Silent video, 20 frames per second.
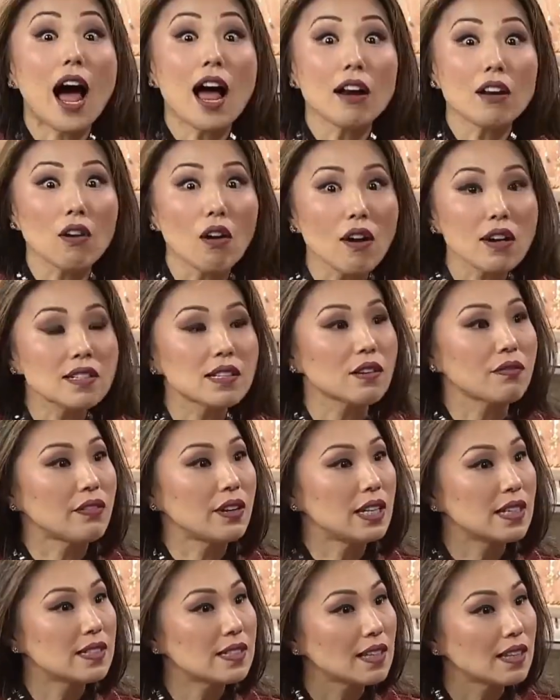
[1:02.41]
a nossa
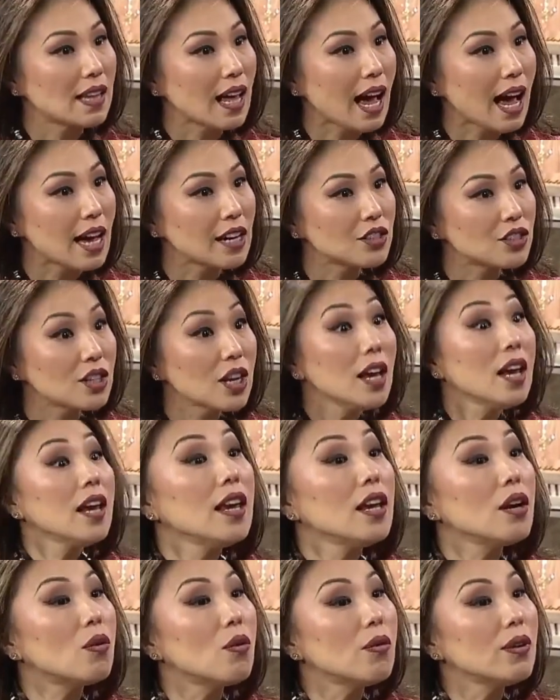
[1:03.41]
felicidade
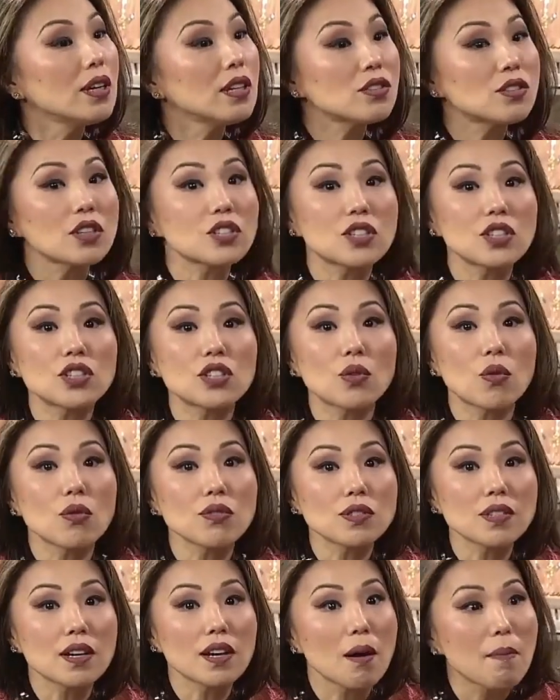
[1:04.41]
e com isso a gente
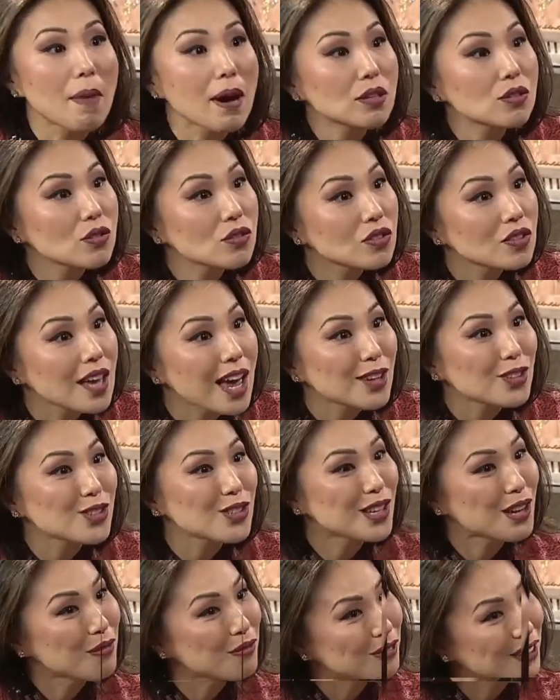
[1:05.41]
consiga mais
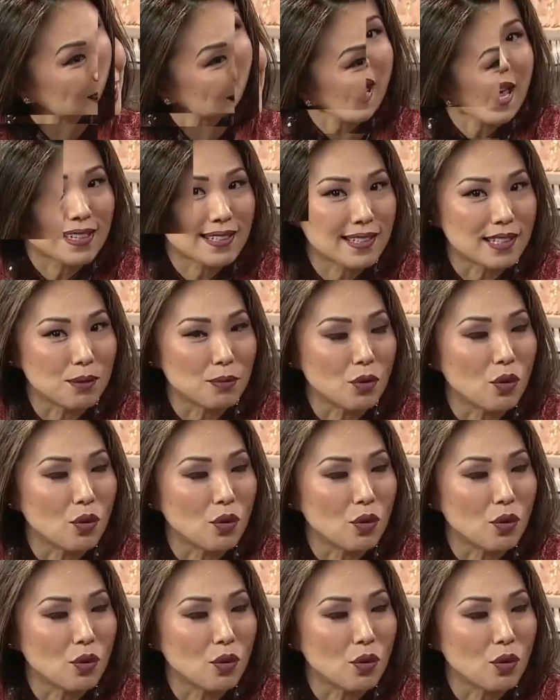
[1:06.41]
sucesso na vida.